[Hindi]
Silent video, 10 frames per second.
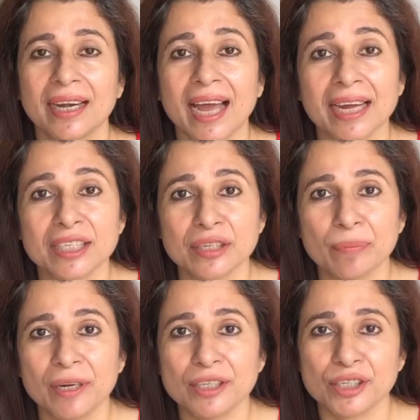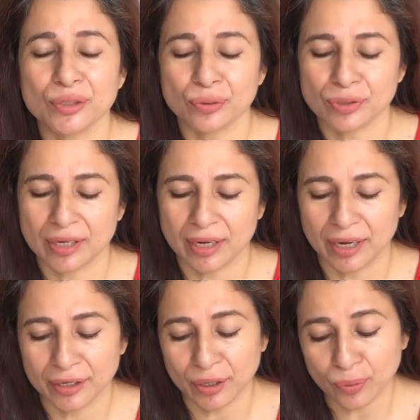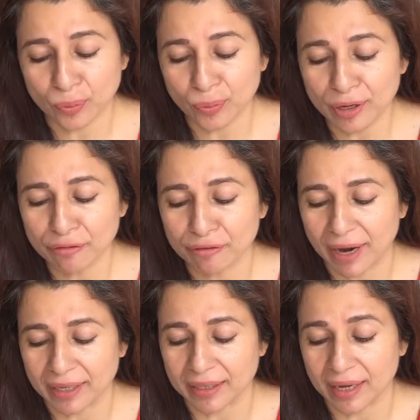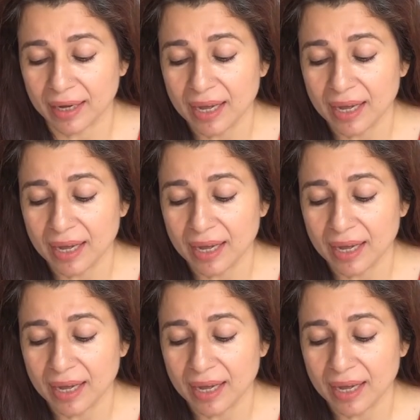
टैंजिबल चीज़ों से रिलेटेड कोई फ़ायदा